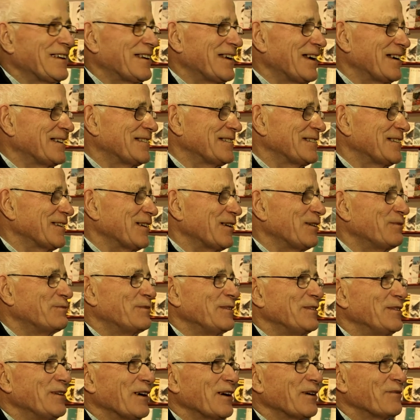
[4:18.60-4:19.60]
tak jak się
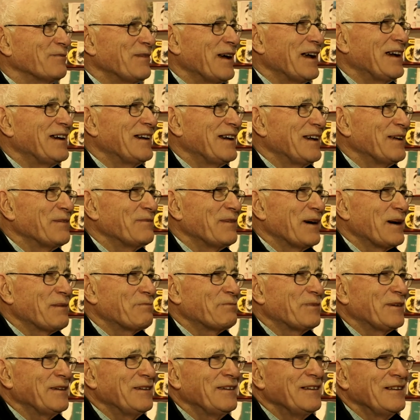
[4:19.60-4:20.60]
robi normalne
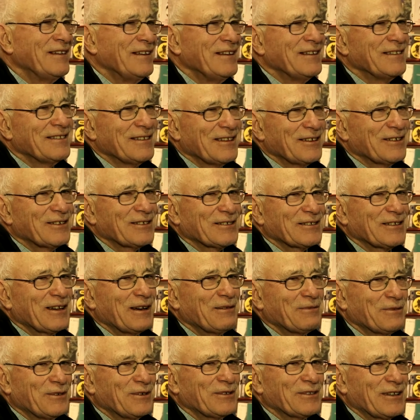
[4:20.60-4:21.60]
mapy, tylko
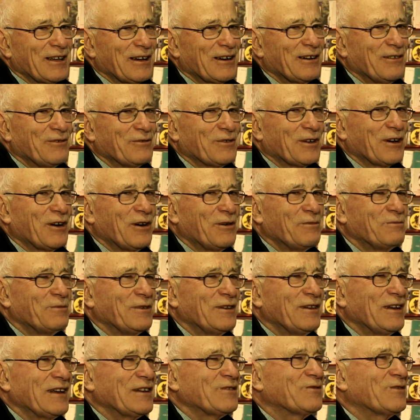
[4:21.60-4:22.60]
trzeba było taką
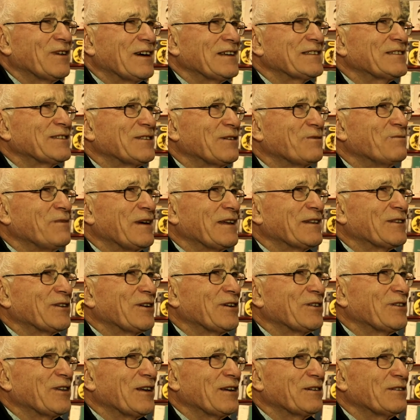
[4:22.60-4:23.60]
wykombinować własną
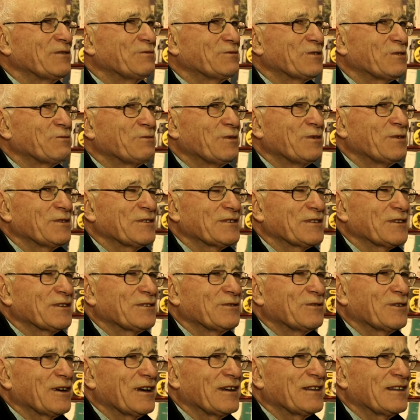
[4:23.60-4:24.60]
metodę, przy pomocy
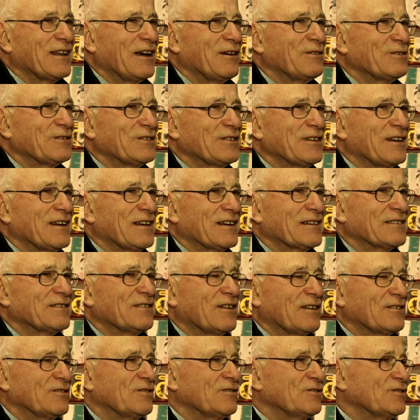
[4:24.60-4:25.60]
której dało się
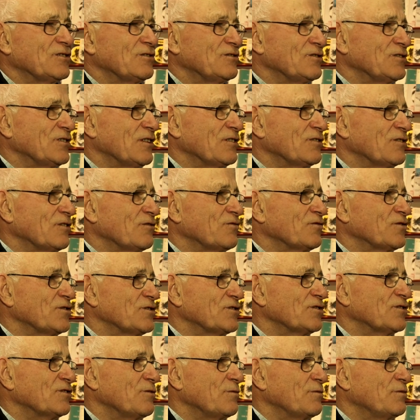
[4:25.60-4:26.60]
narysować. Oczywiście to
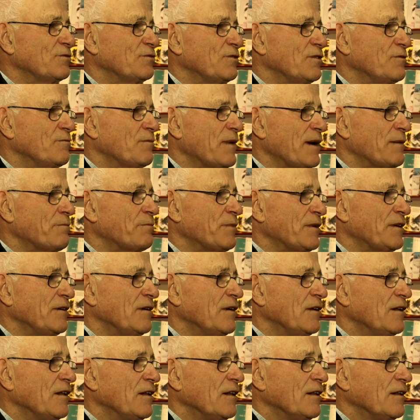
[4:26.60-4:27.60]
wszystko były mapy